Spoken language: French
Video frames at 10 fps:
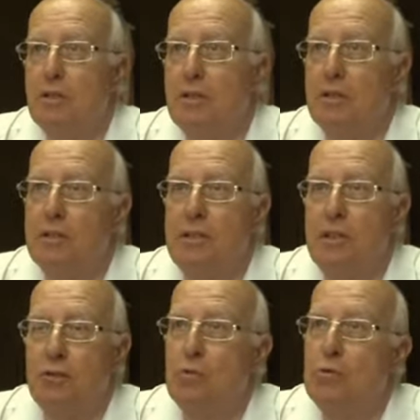je vais
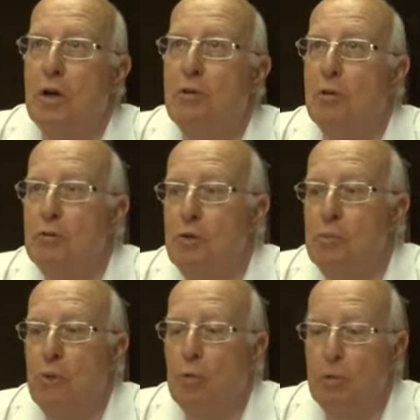dire, tout ce à quoi nous
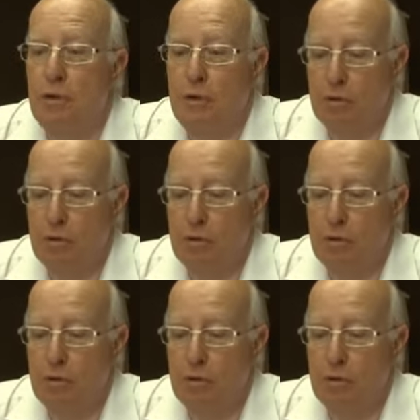sommes promis.